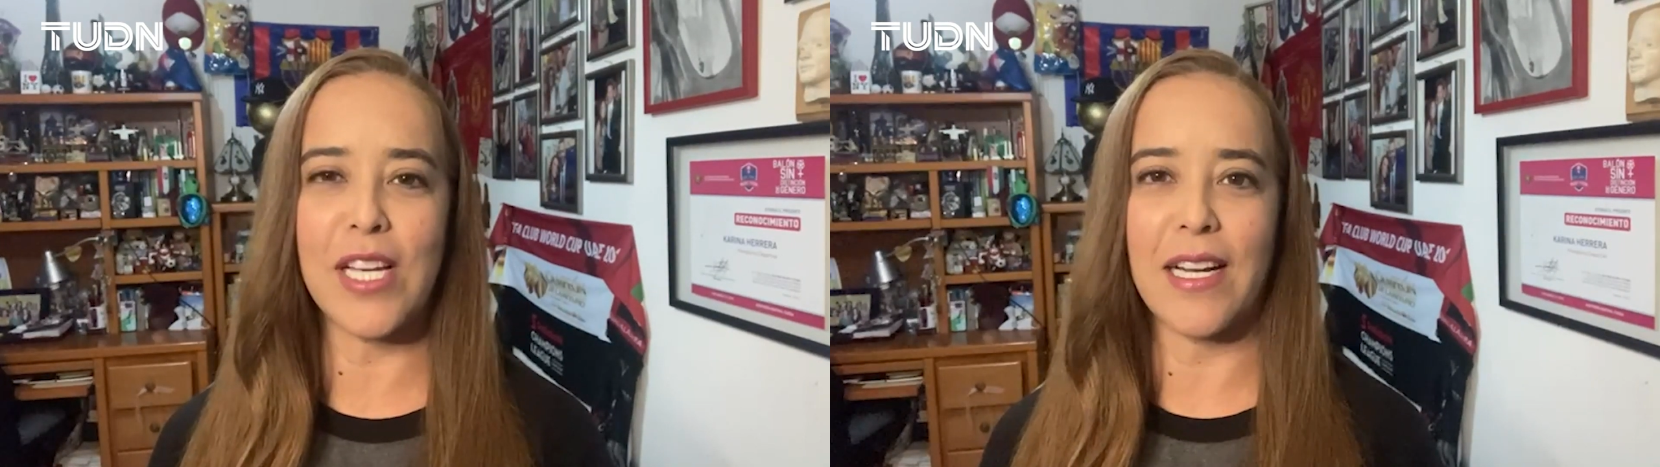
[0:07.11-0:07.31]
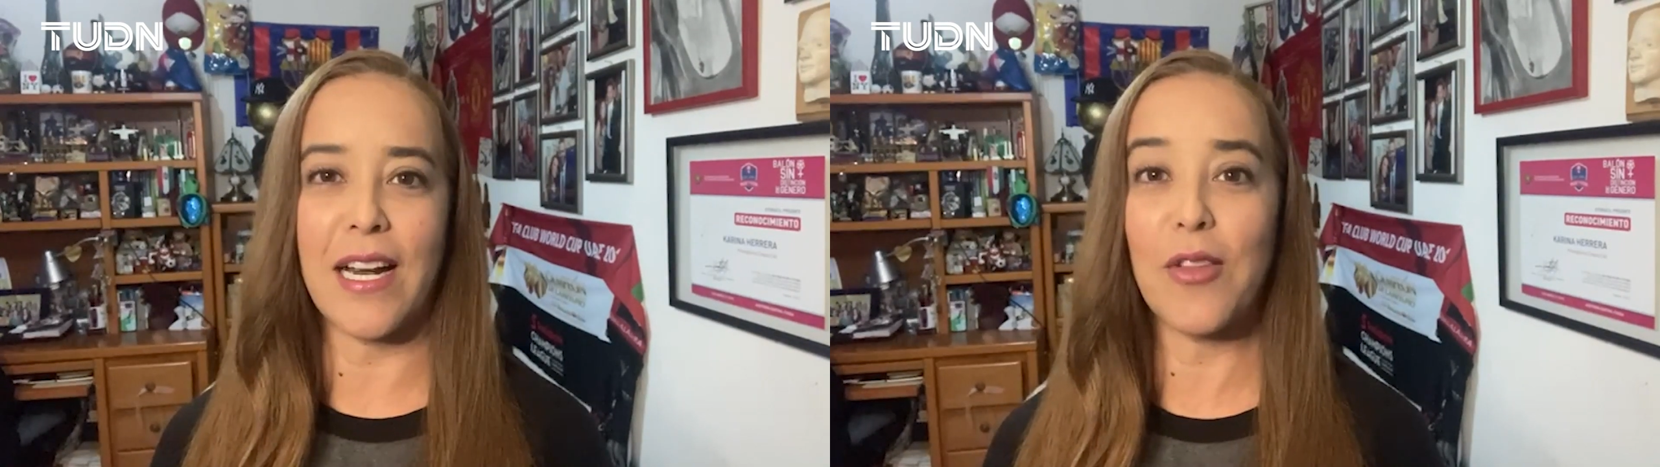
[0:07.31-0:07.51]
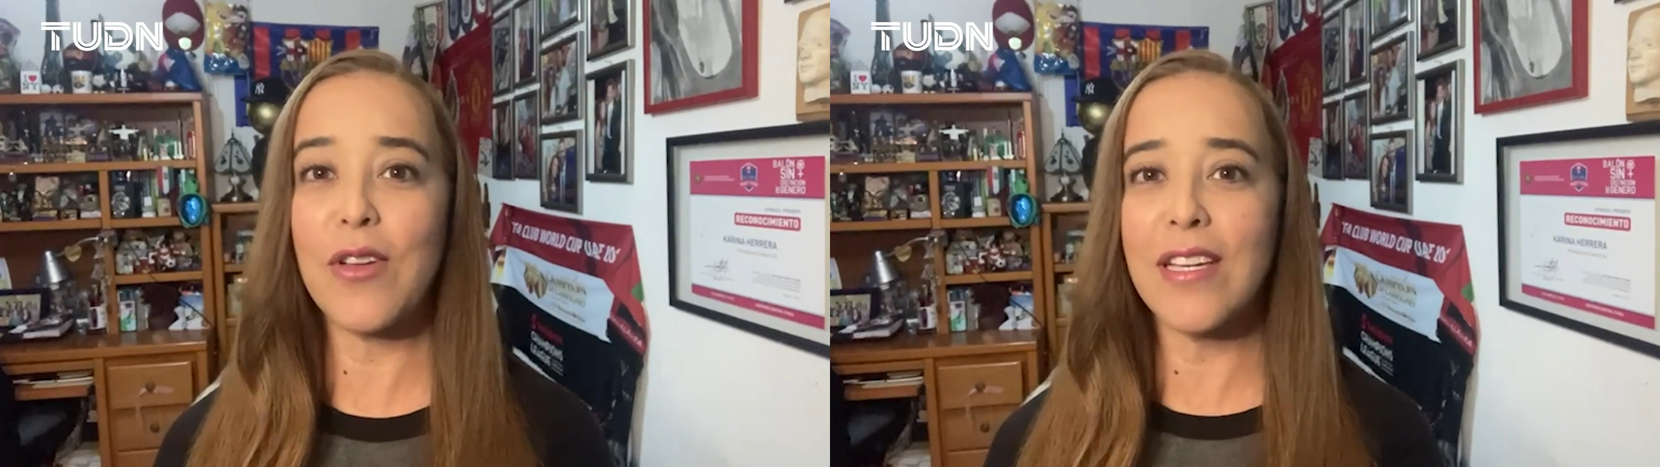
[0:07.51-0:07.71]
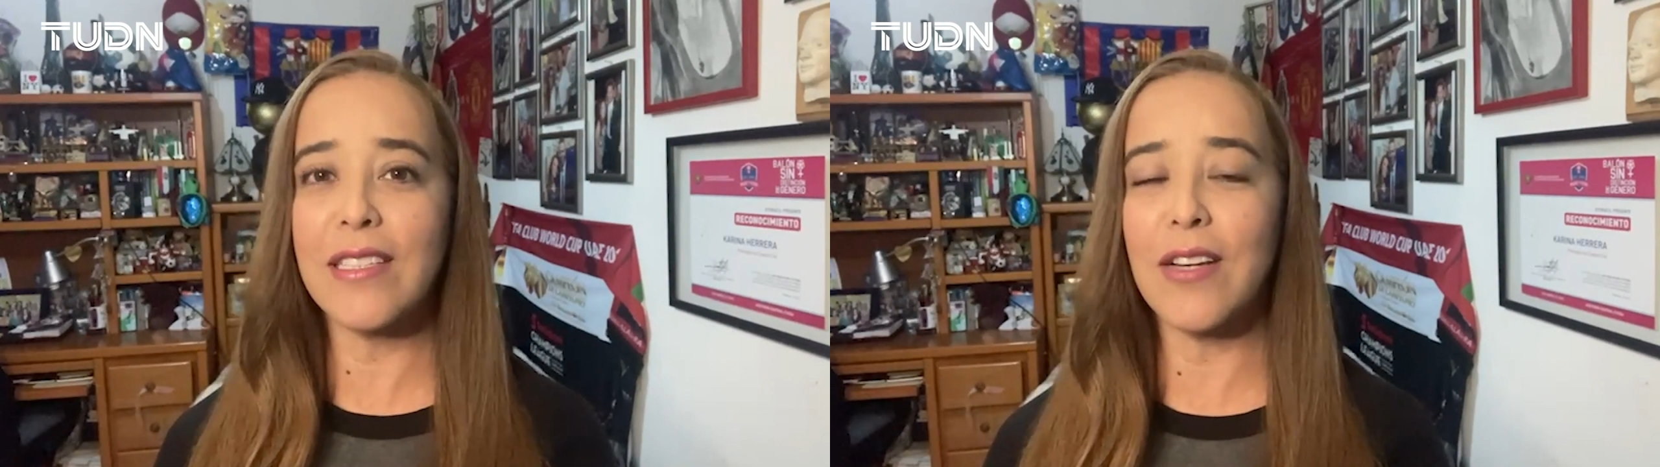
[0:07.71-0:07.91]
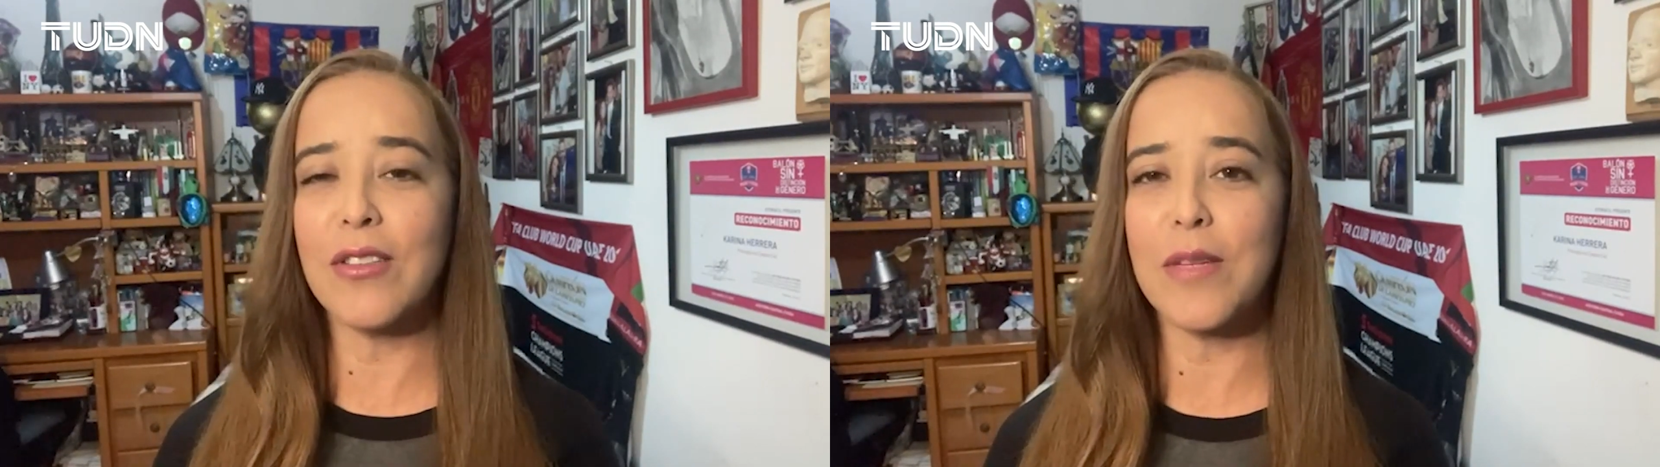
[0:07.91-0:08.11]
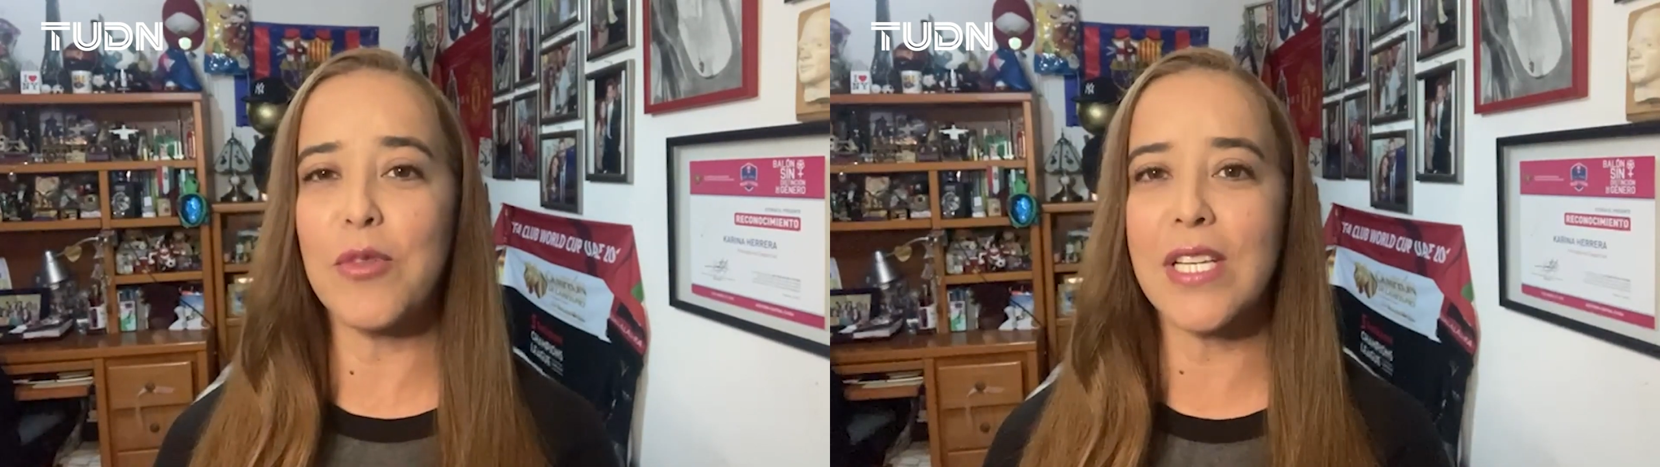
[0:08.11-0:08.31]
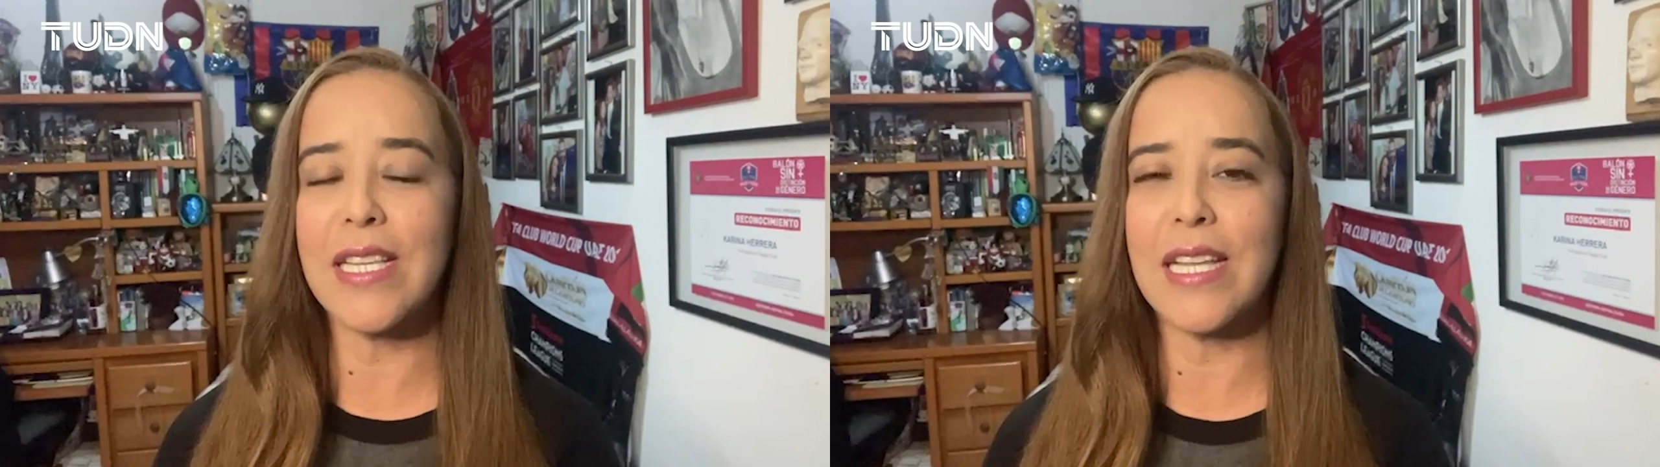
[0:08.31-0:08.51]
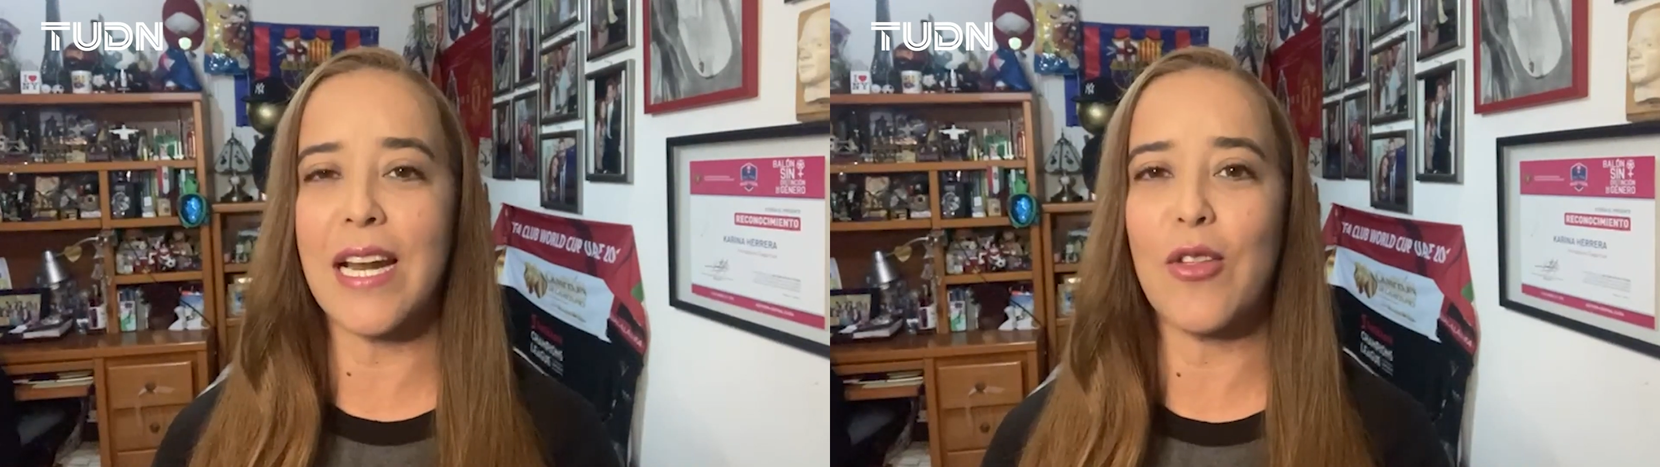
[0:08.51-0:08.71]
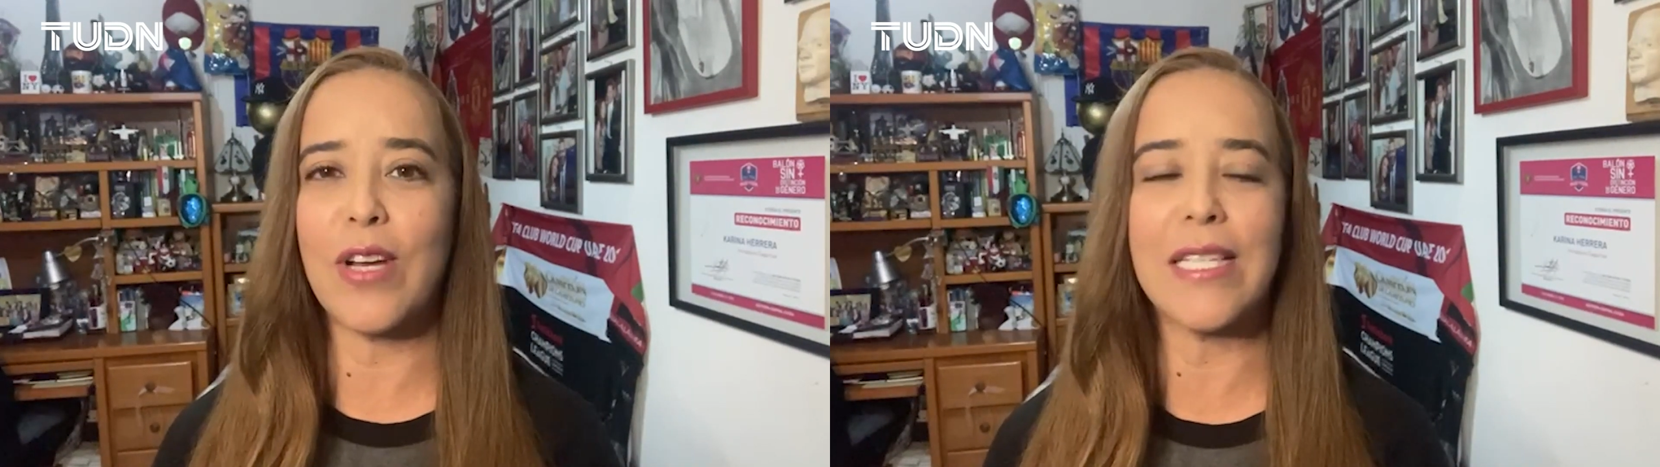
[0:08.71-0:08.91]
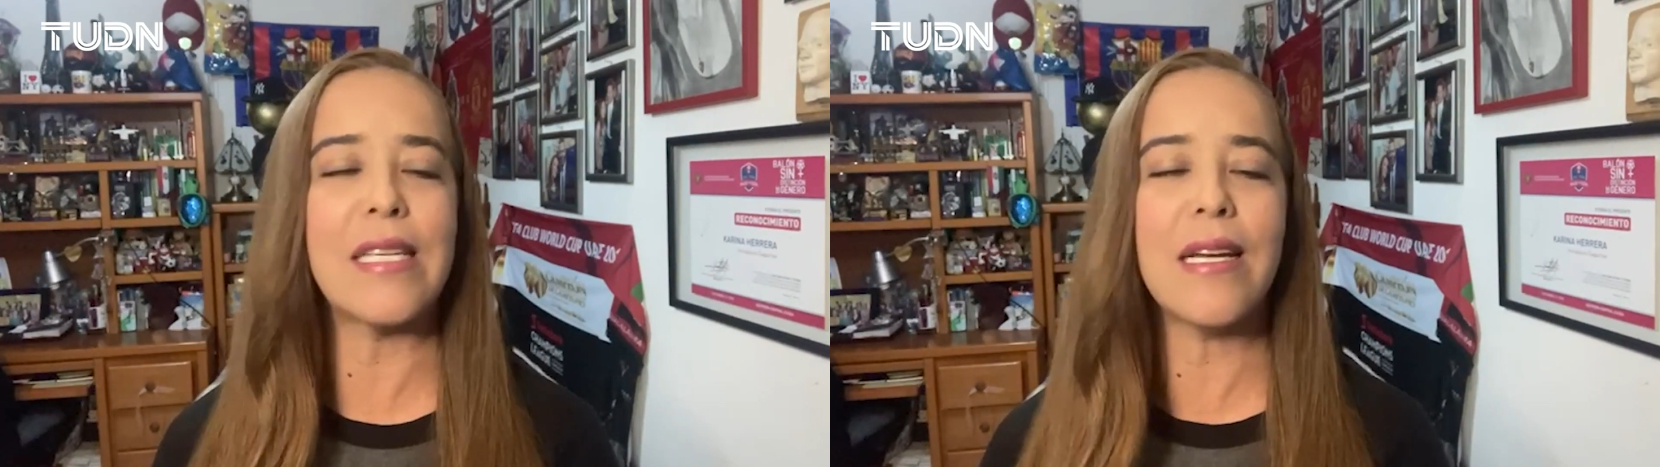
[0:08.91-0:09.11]
sagrado y es que nos hemos
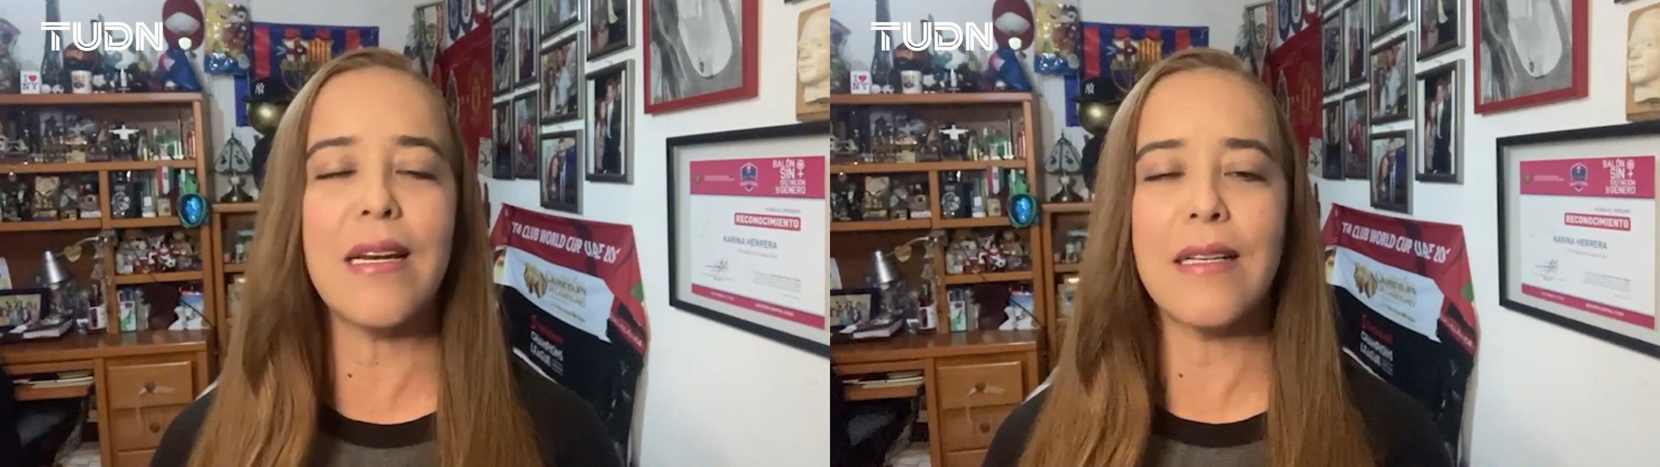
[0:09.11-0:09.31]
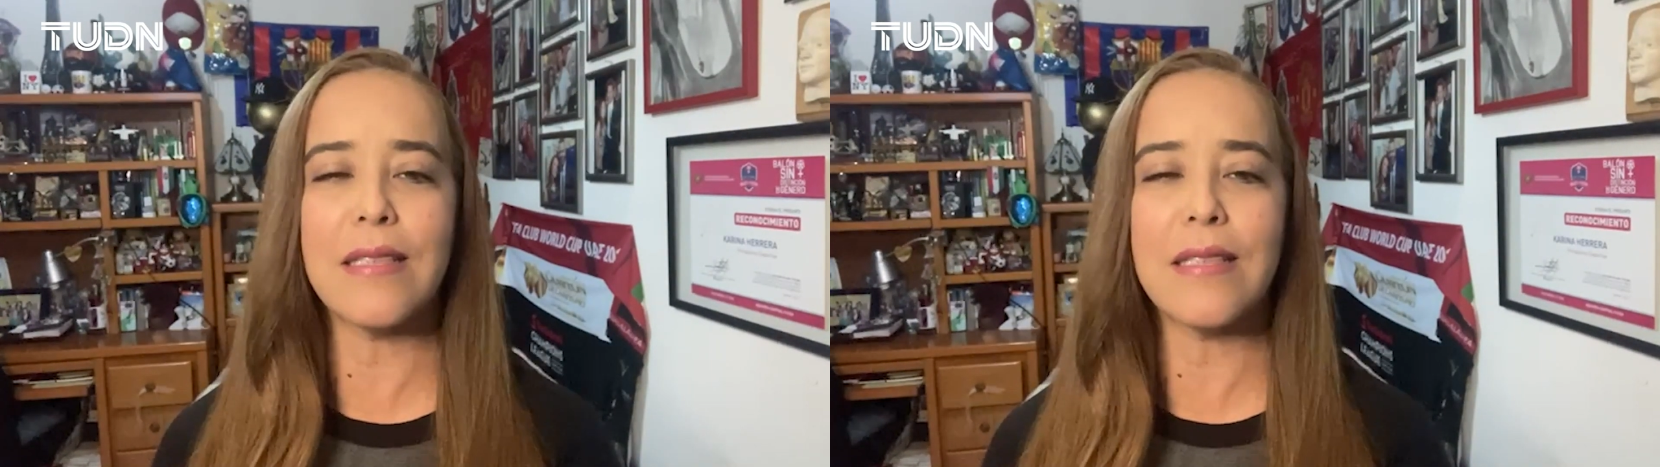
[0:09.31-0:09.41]
enterado que siguen